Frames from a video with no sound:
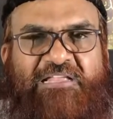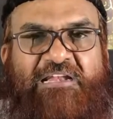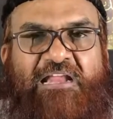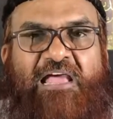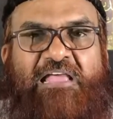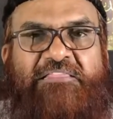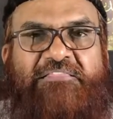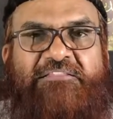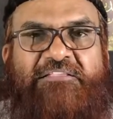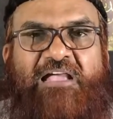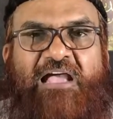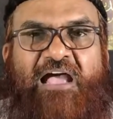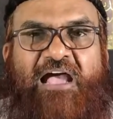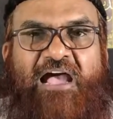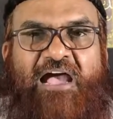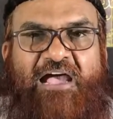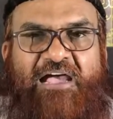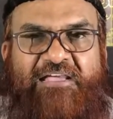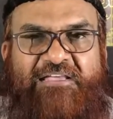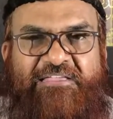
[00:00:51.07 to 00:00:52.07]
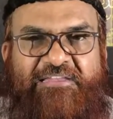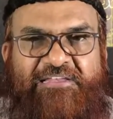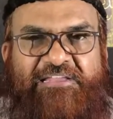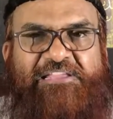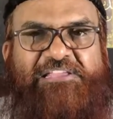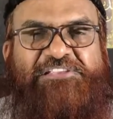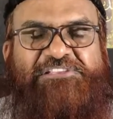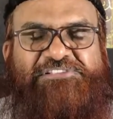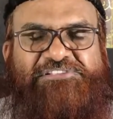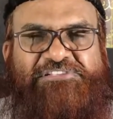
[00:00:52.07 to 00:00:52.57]
रात का आखिरी
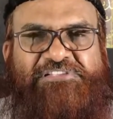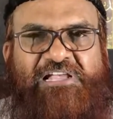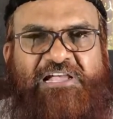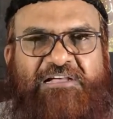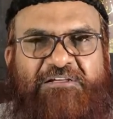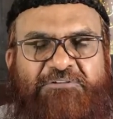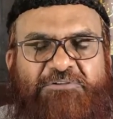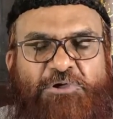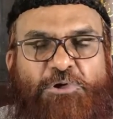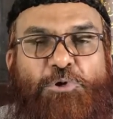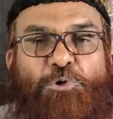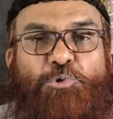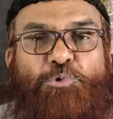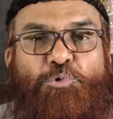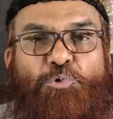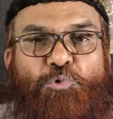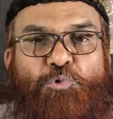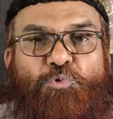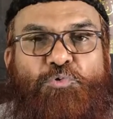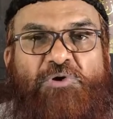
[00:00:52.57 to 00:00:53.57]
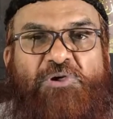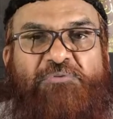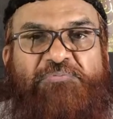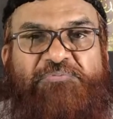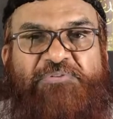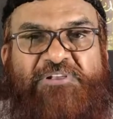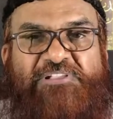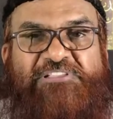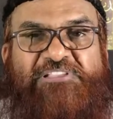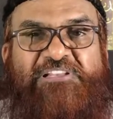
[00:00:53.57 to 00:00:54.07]
हिस्सा तुलु
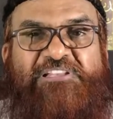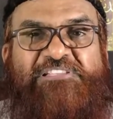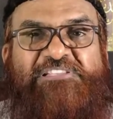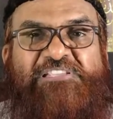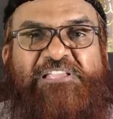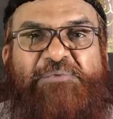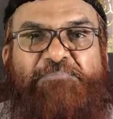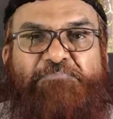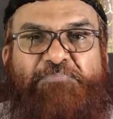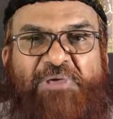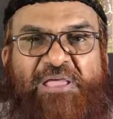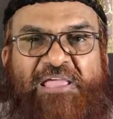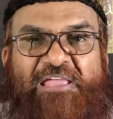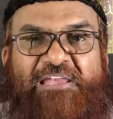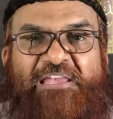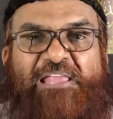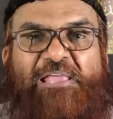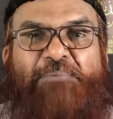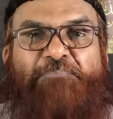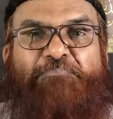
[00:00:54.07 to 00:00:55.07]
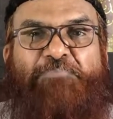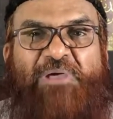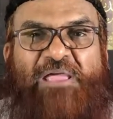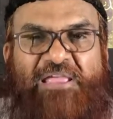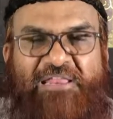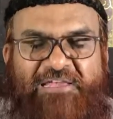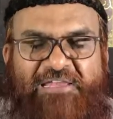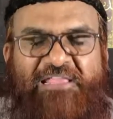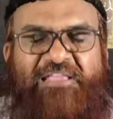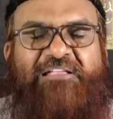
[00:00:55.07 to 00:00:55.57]
फजर से पहले
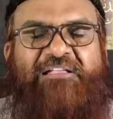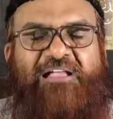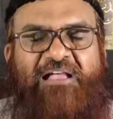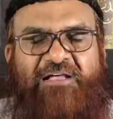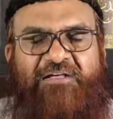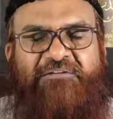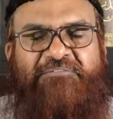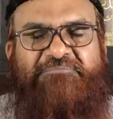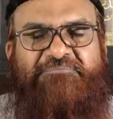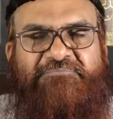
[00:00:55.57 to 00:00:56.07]
पहले का